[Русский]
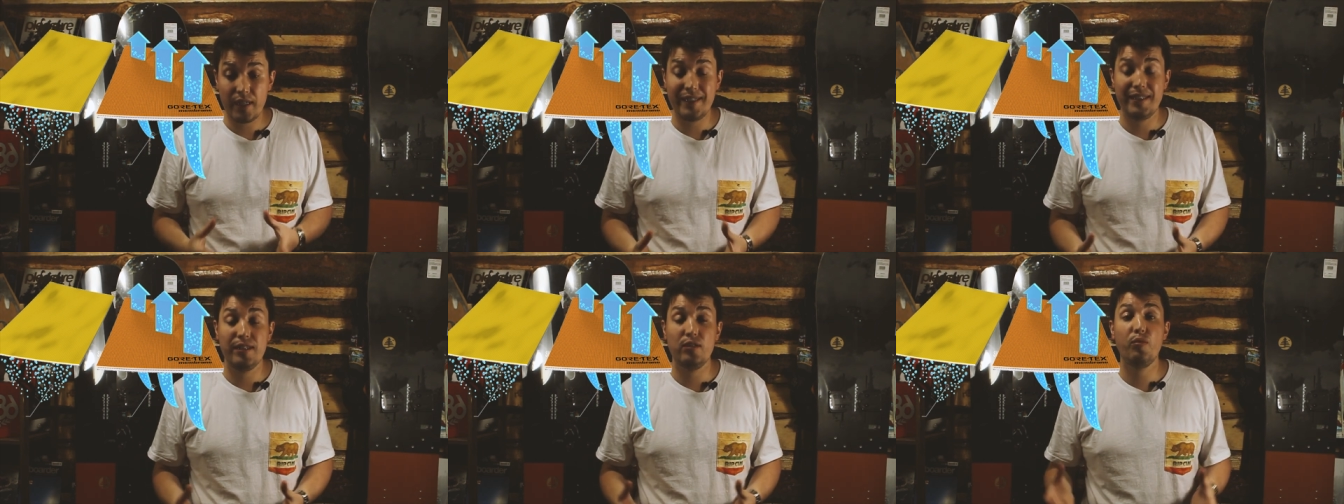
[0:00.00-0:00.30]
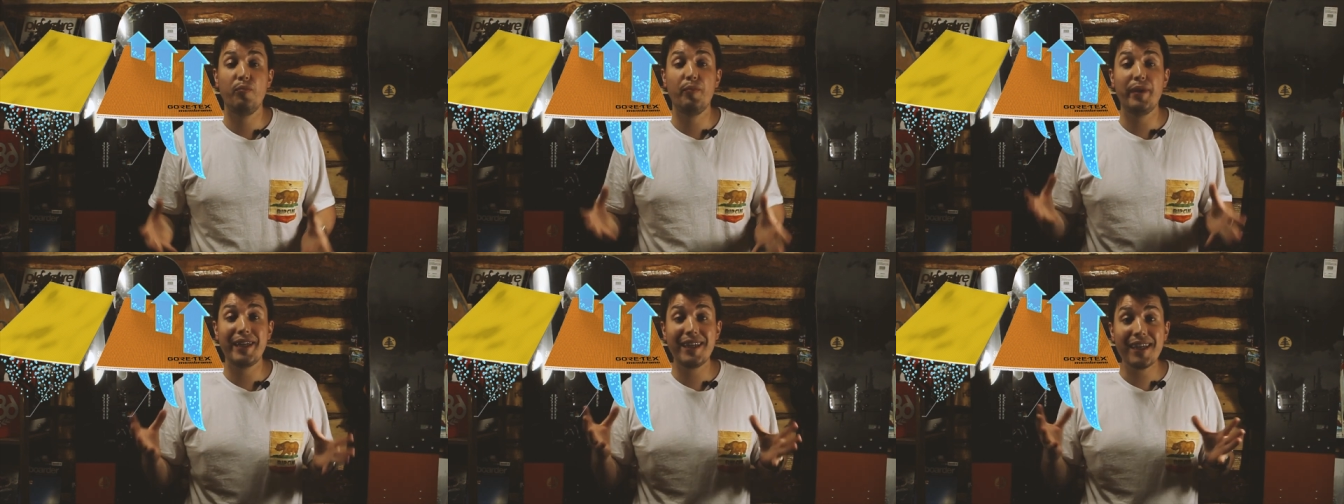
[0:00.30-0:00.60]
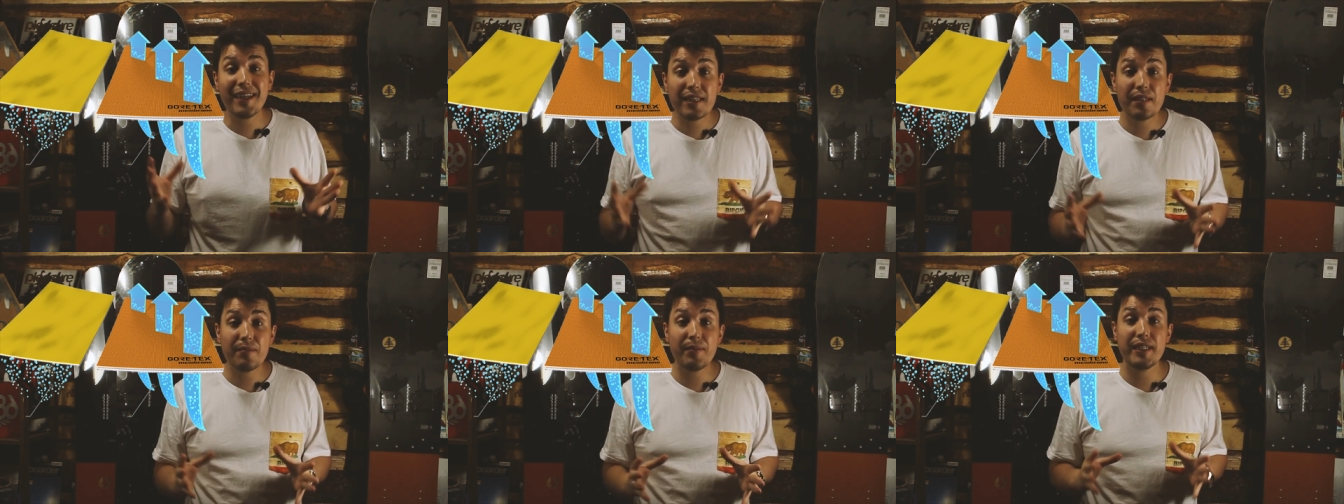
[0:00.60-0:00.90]
но при
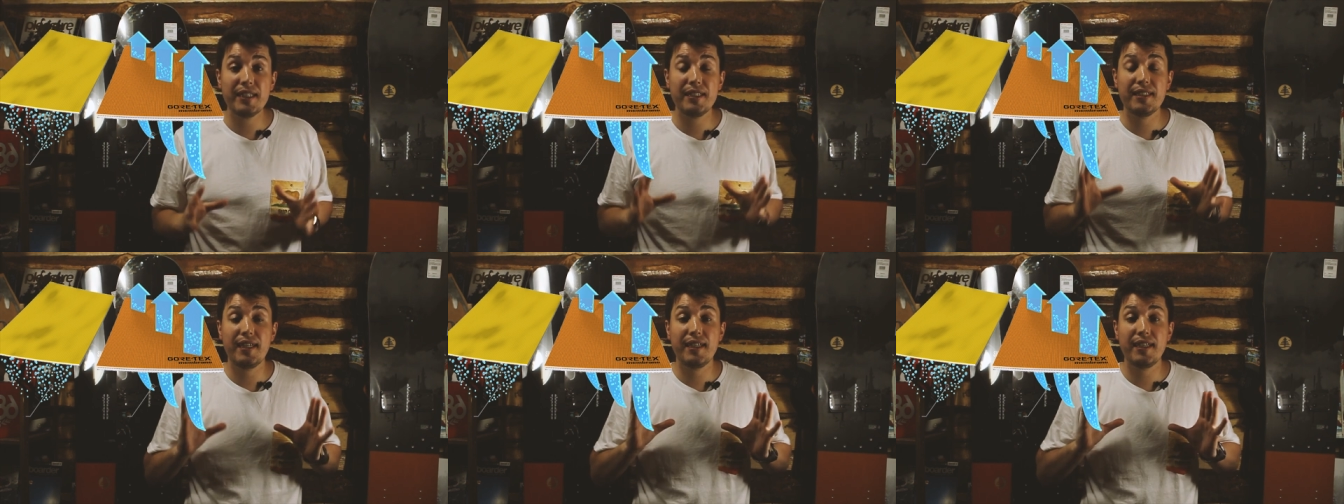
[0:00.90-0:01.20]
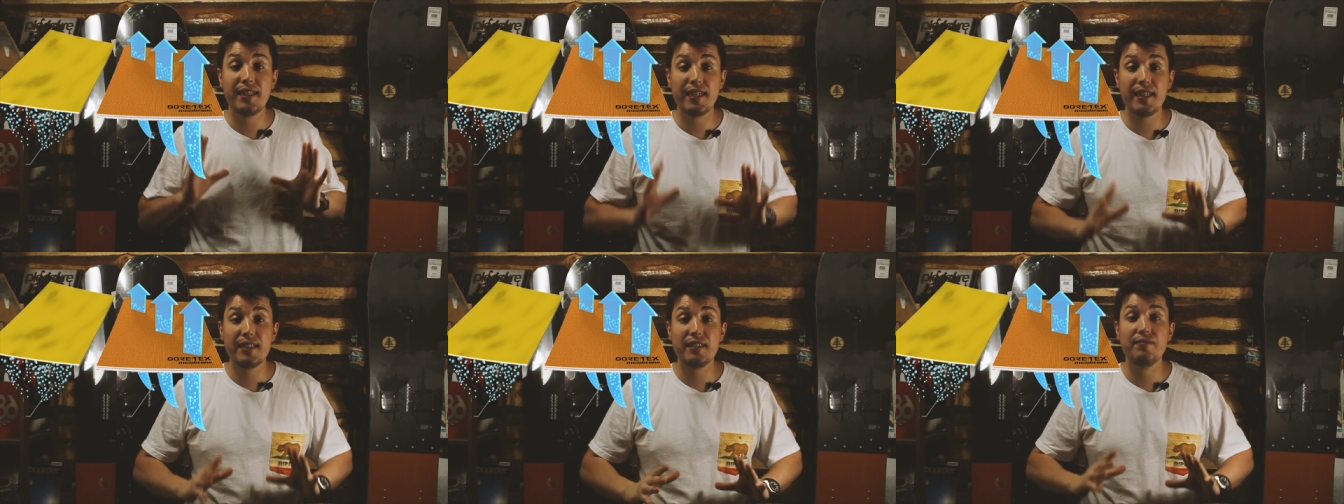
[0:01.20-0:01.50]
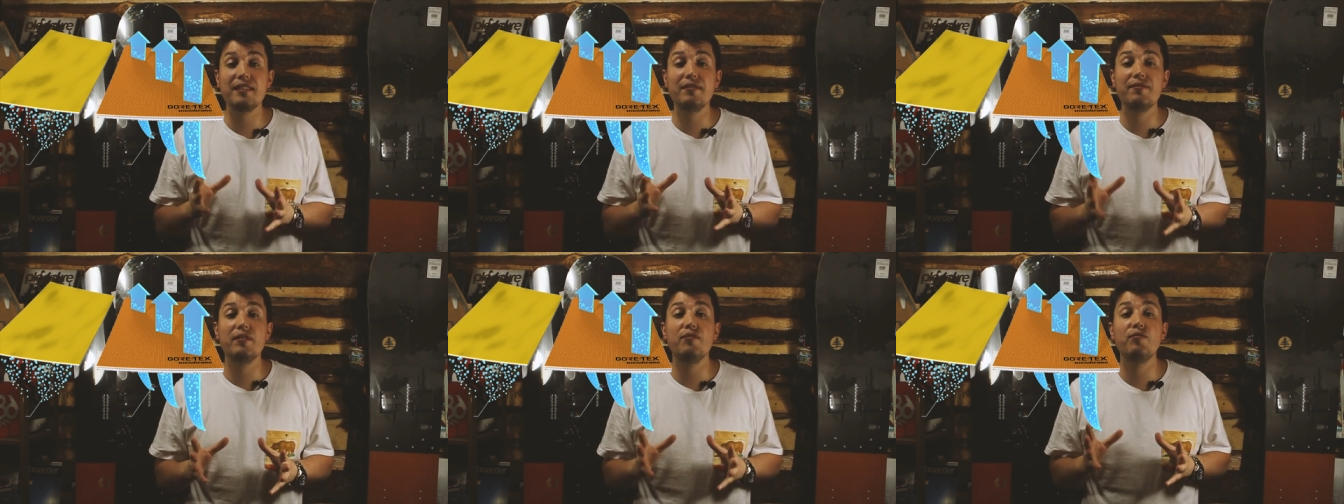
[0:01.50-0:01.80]
этом они как раз
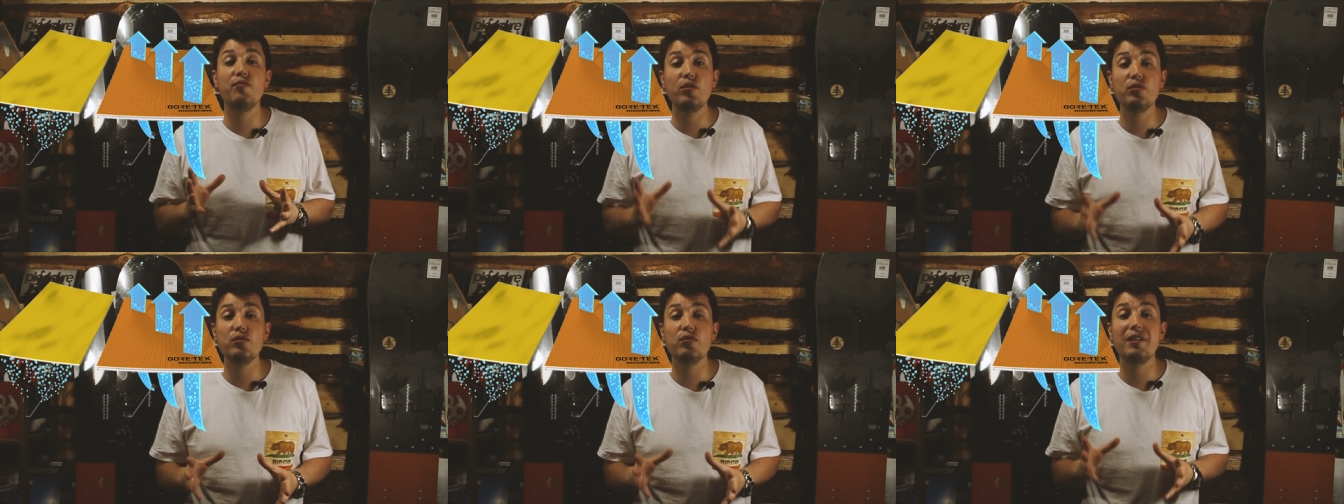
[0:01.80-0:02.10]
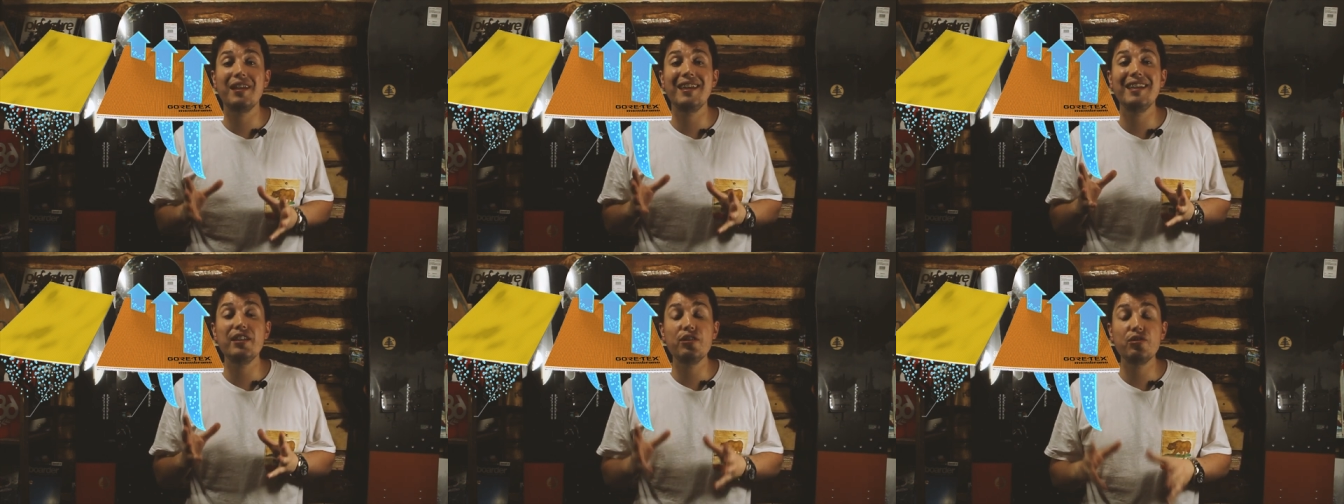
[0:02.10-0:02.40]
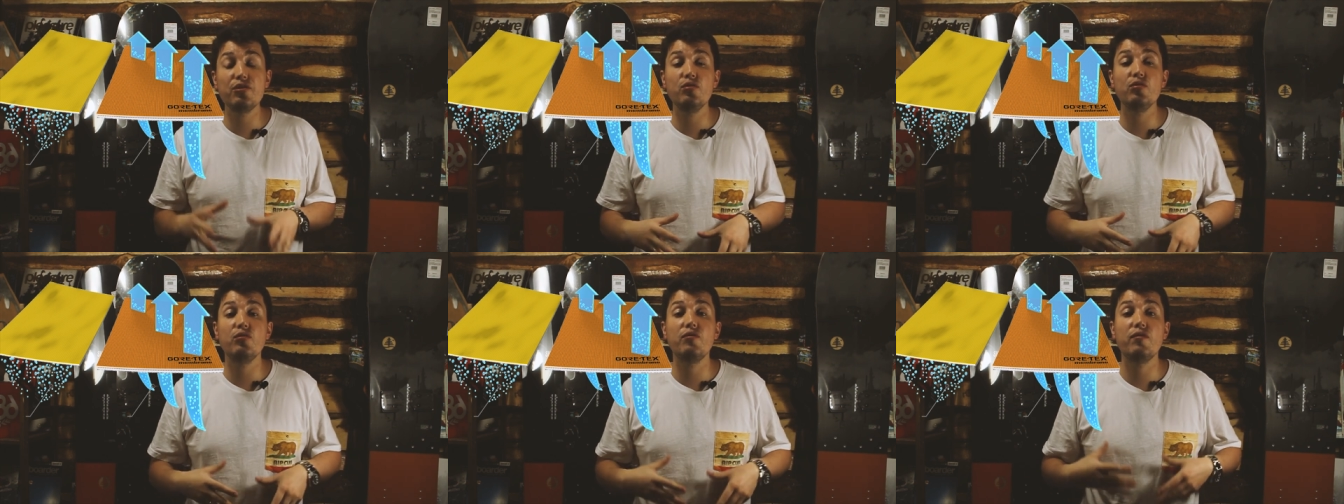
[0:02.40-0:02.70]
выводят
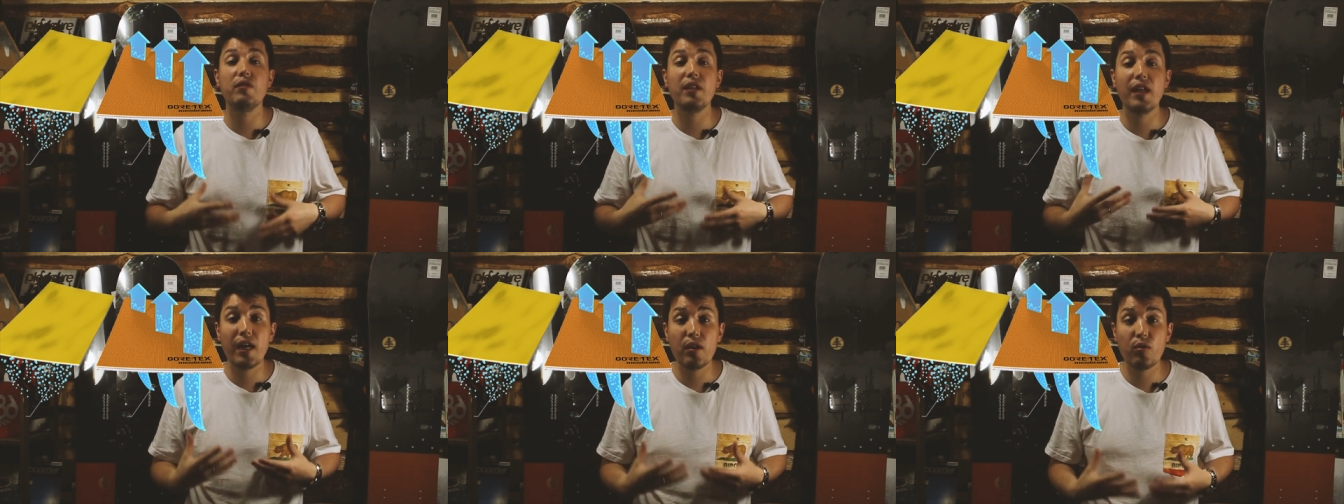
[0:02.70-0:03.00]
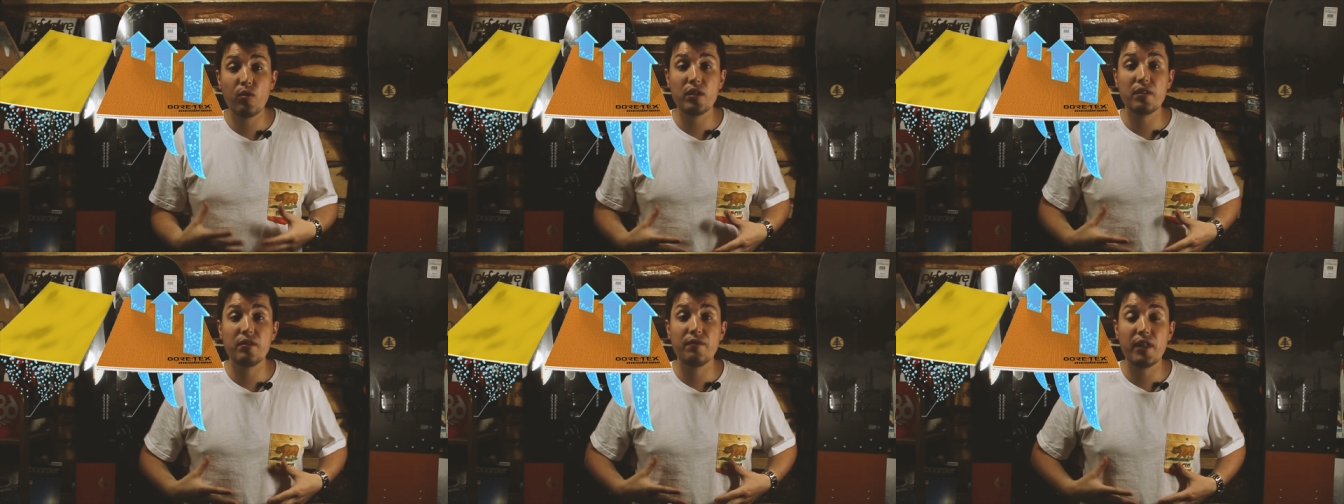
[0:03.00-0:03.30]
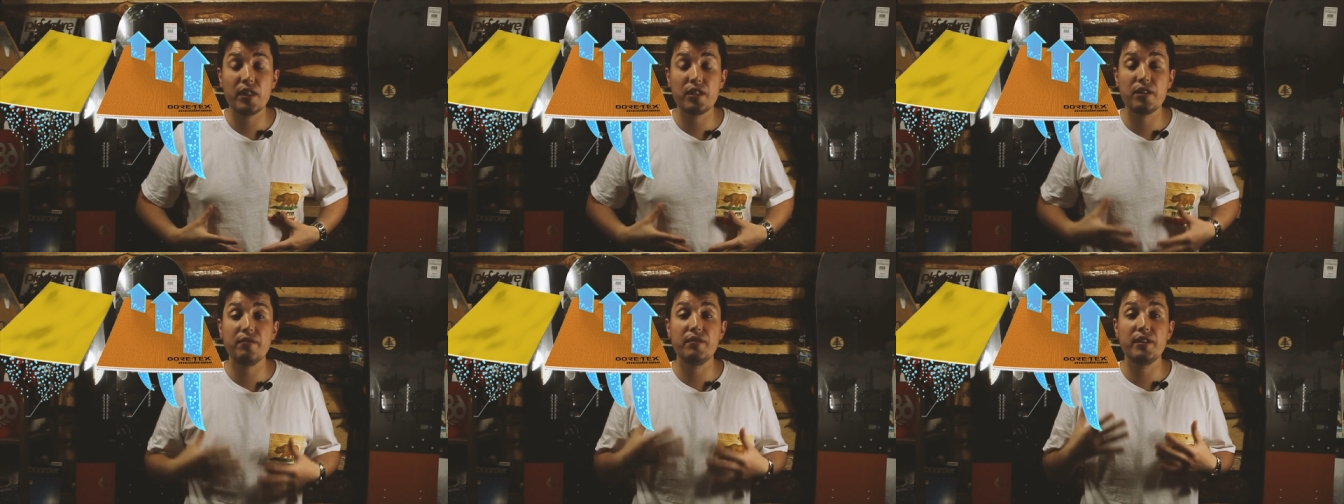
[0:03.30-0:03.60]
лишнюю влагу от
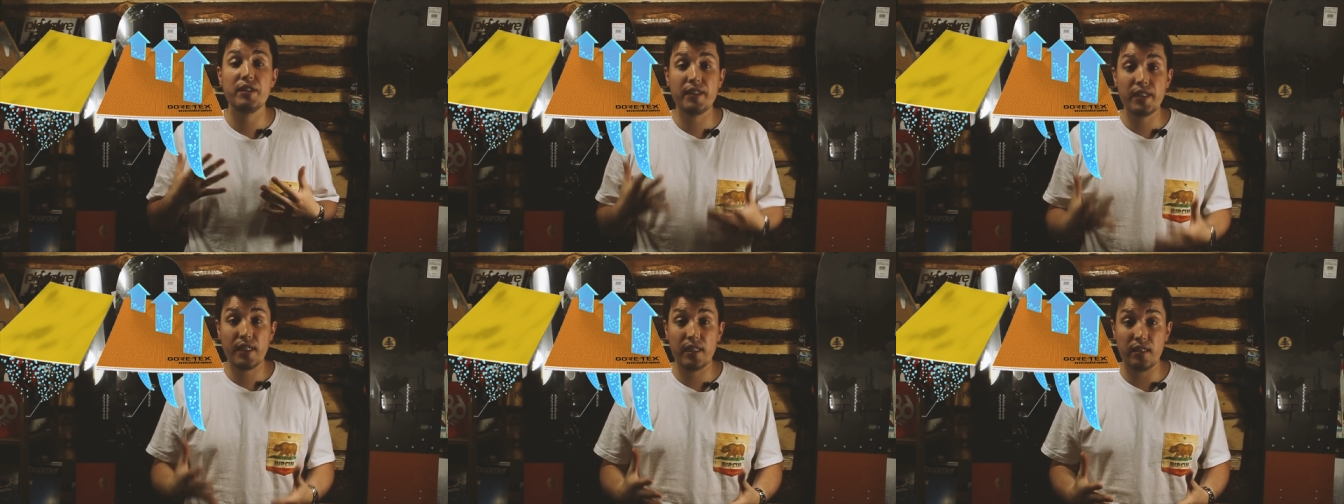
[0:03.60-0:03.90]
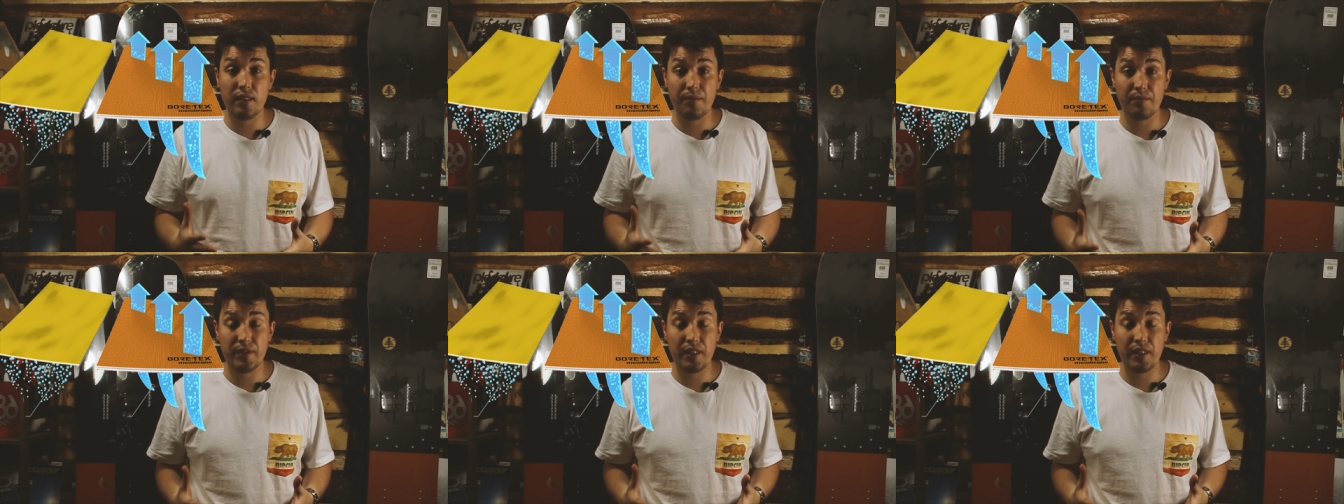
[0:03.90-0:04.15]
вашего тела,